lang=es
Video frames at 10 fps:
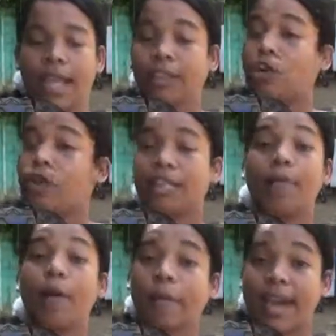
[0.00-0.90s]
Esto no es
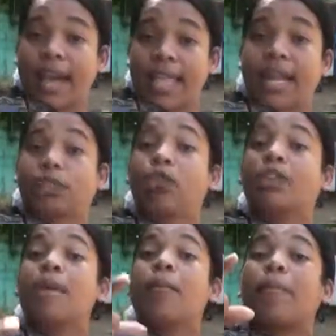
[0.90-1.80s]
tiempo para callar, esto es
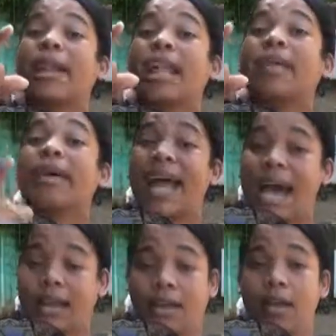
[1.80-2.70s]
tiempo para liberar,